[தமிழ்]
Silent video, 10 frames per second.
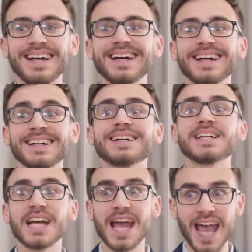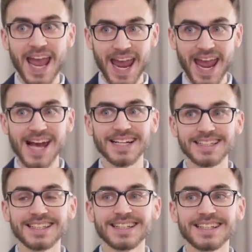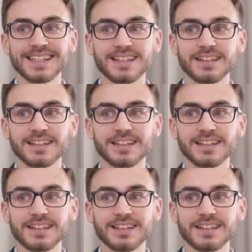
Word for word: இங்கிலீஷ் கிராமர் ரூல்ஸும் உங்கள் மனசில்